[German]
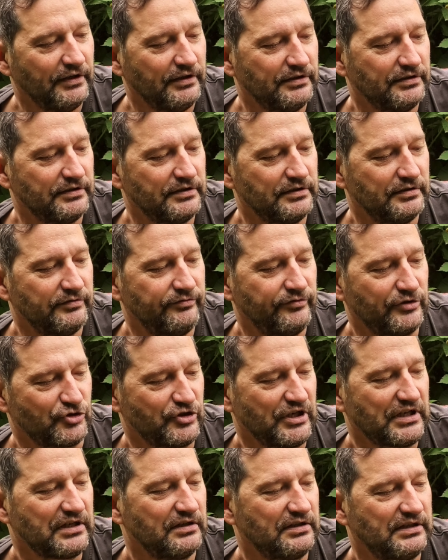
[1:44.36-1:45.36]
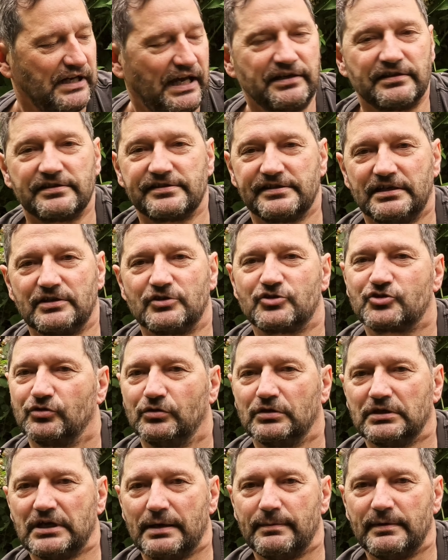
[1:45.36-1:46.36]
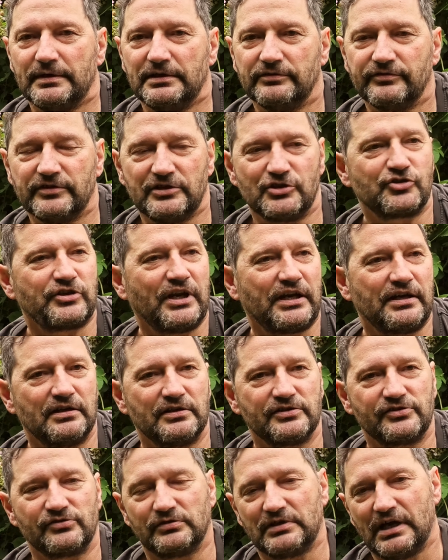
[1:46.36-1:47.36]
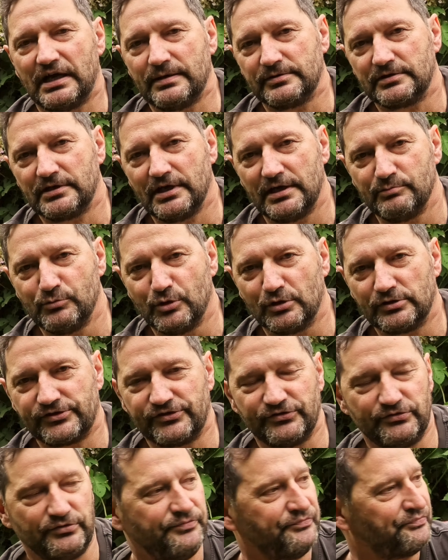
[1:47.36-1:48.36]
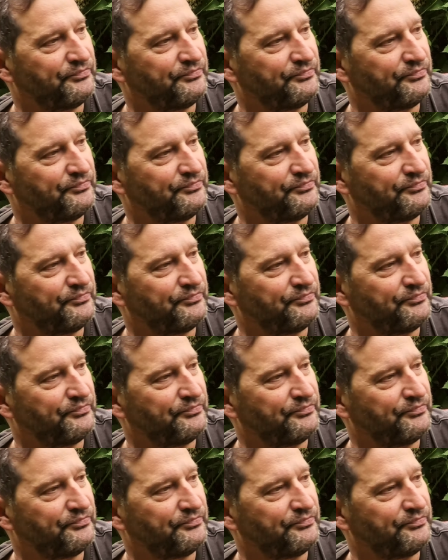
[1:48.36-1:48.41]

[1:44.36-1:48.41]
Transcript: Äh, verschicken kleinere Sachen schon, aber irgendwie die Ständer und so, da habe ich keinen Bock zu.